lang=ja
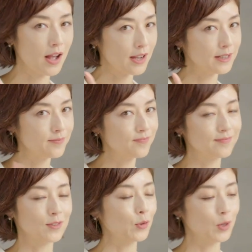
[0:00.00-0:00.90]
愛
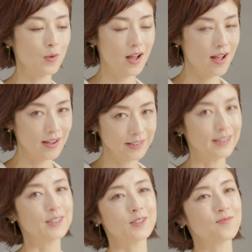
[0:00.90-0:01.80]
これは愛
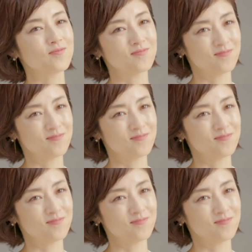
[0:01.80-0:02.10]
です。